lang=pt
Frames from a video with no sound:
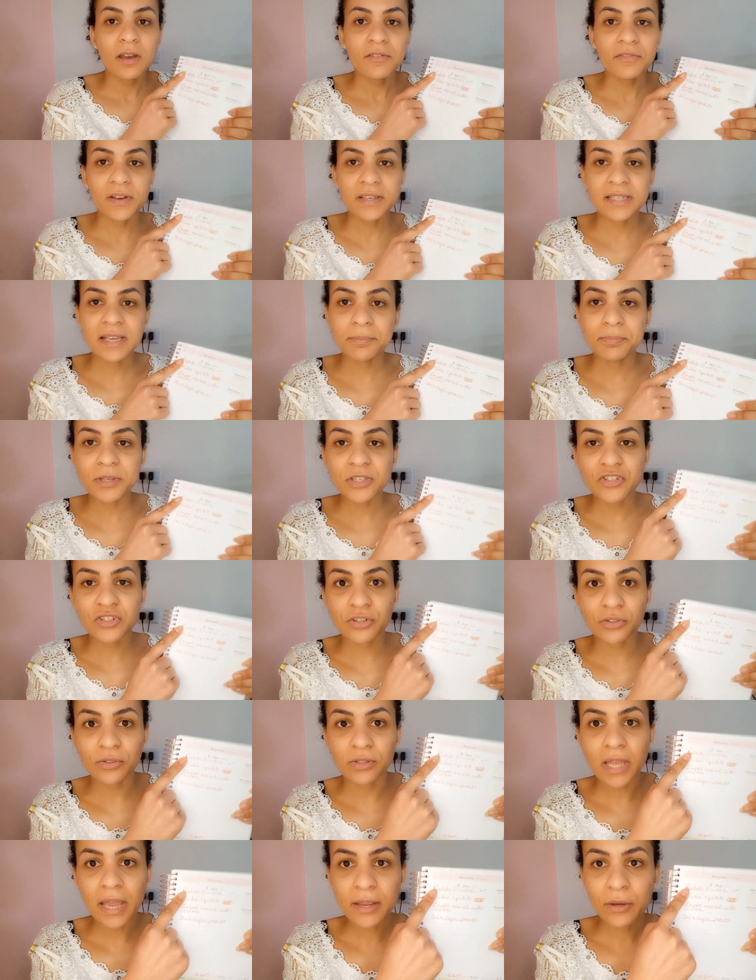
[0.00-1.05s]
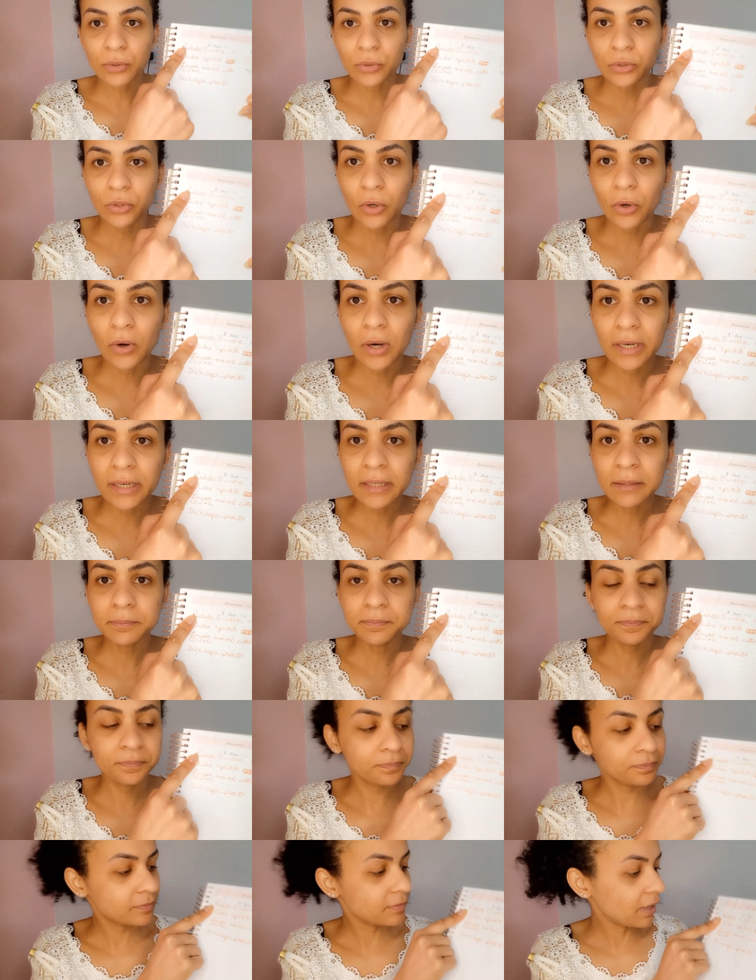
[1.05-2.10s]
fazer pedido da Eudora,
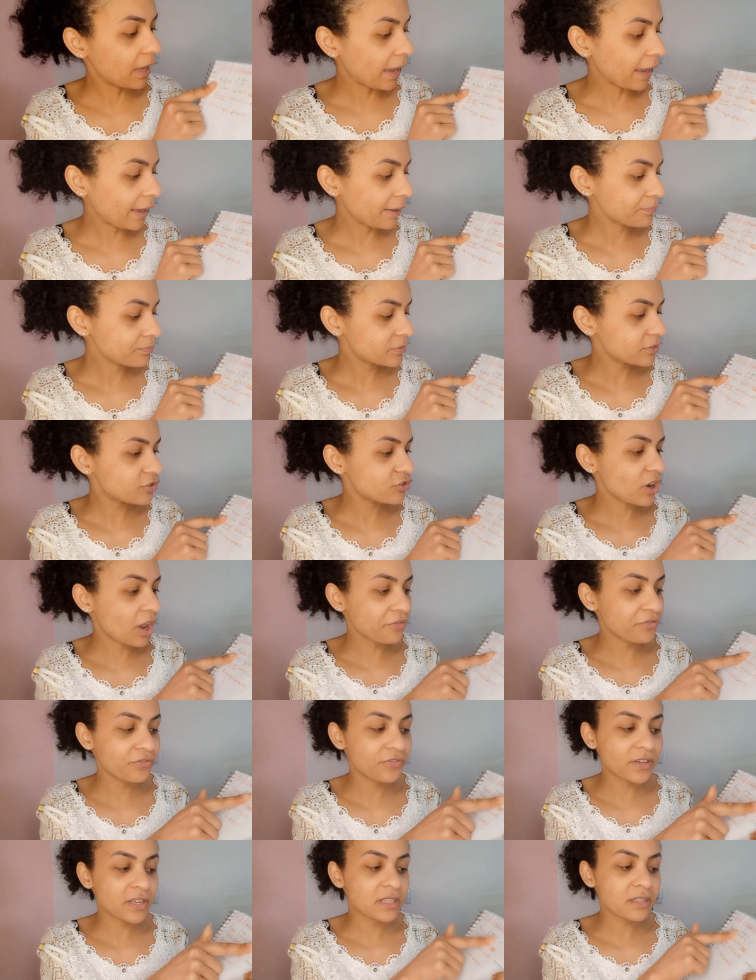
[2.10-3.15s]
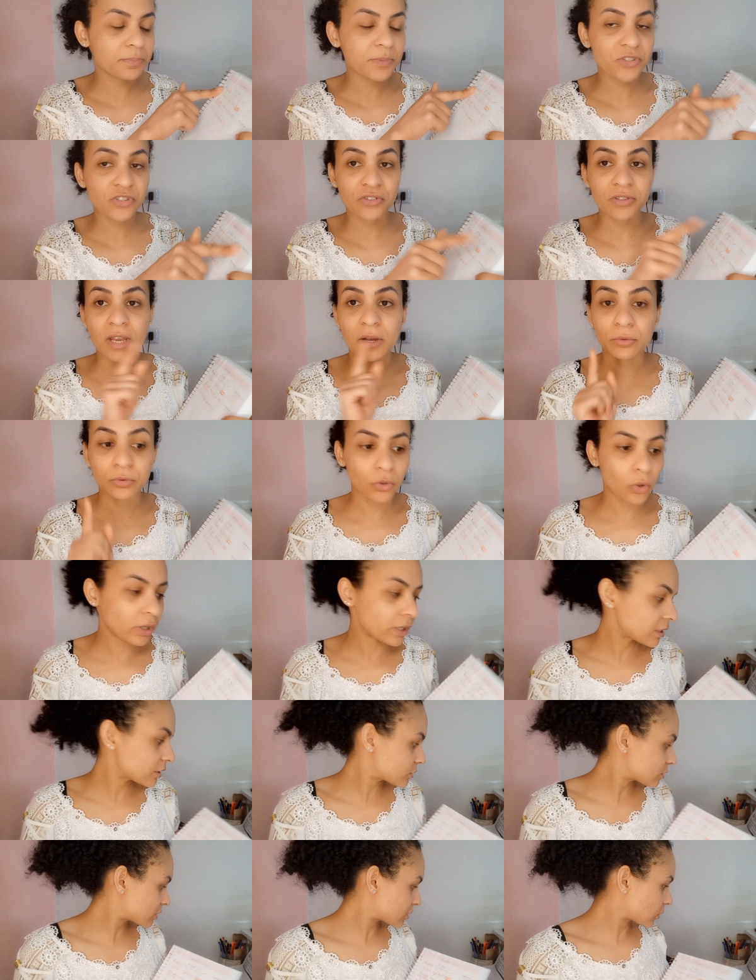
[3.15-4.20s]
tá? Já fiz pedido da
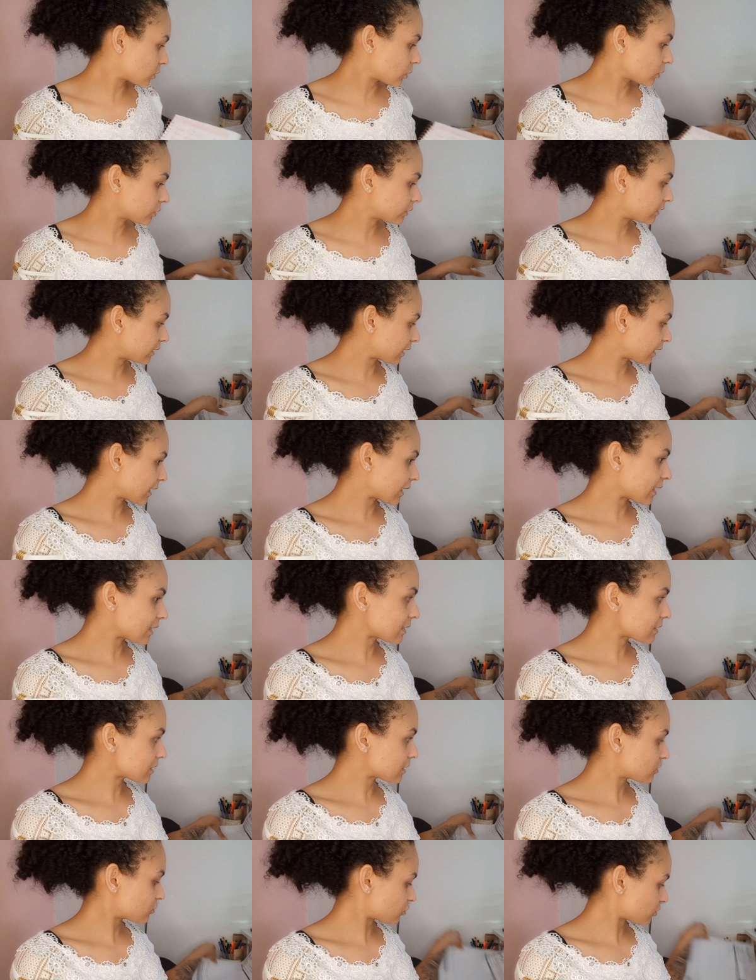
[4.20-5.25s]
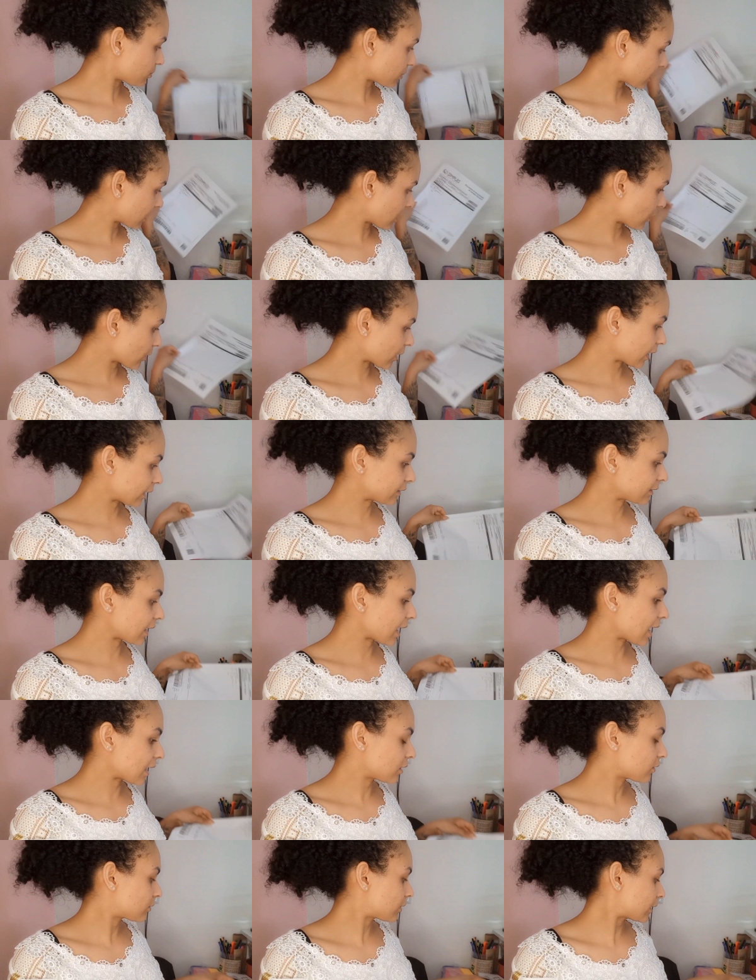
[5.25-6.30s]
Eudora do ciclo 3. Vou pegar o
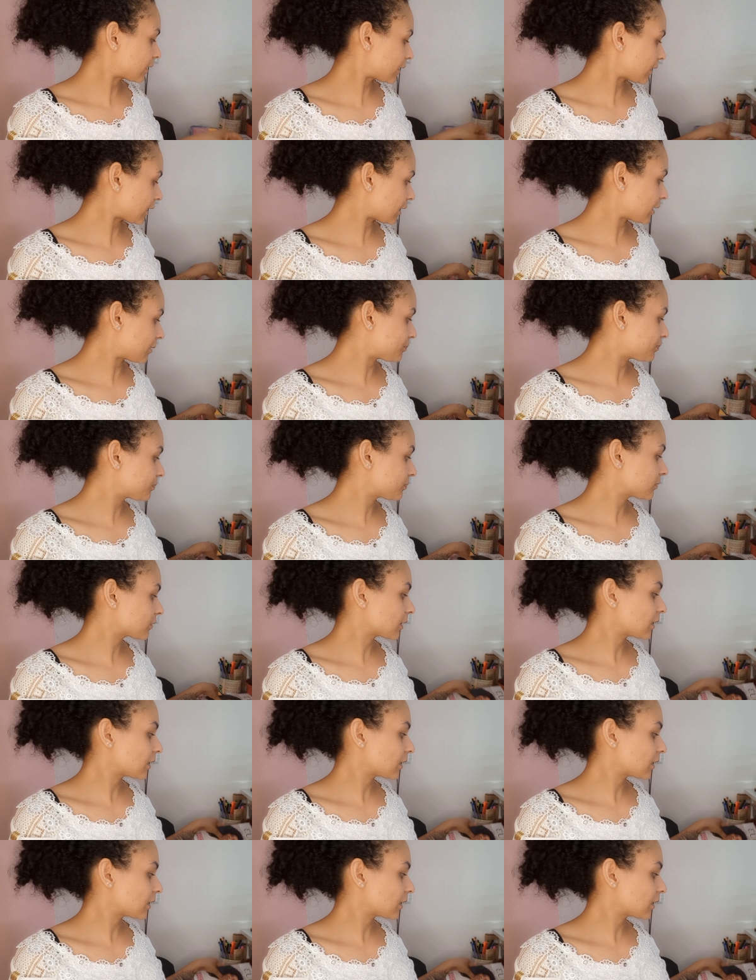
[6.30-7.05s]
catálogo aqui.